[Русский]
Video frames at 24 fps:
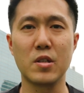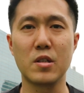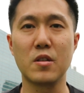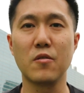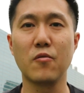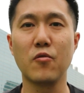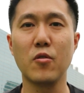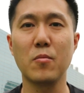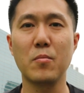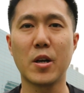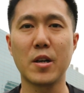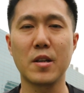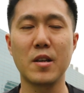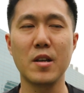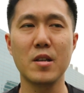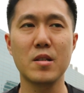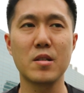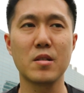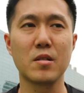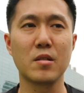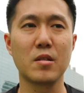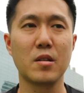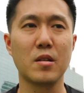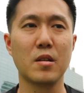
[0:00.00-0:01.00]
В сетевом
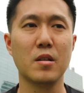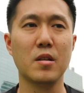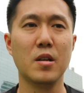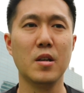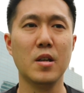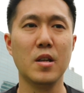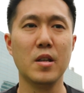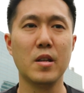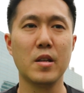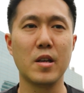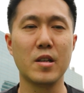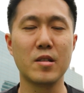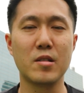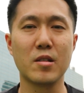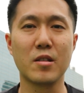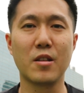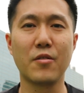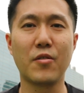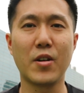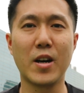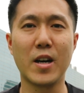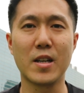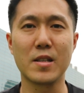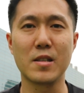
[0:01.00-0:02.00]
маркетинге эти
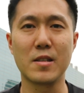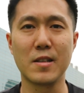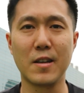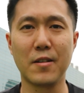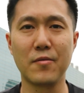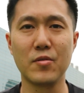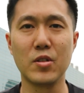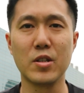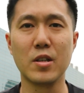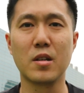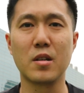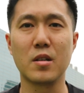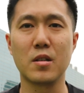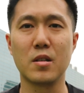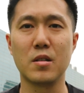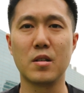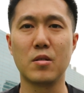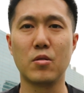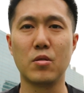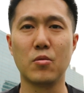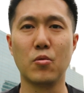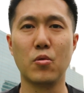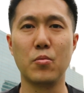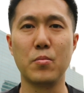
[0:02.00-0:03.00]
два основных
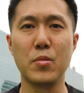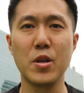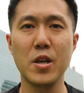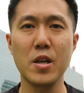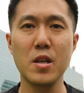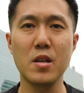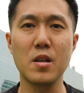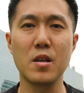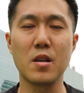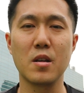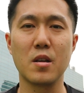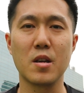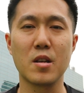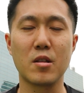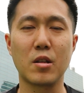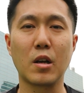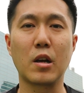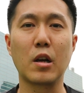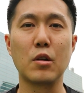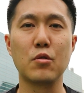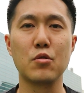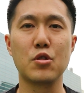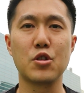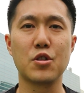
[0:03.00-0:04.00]
умения –
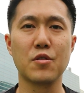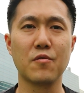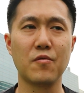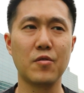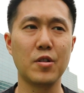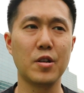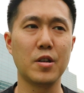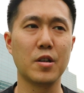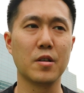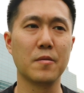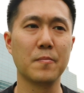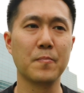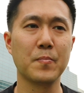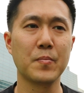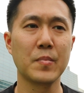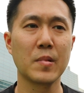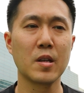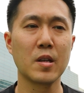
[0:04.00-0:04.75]
это ключевые.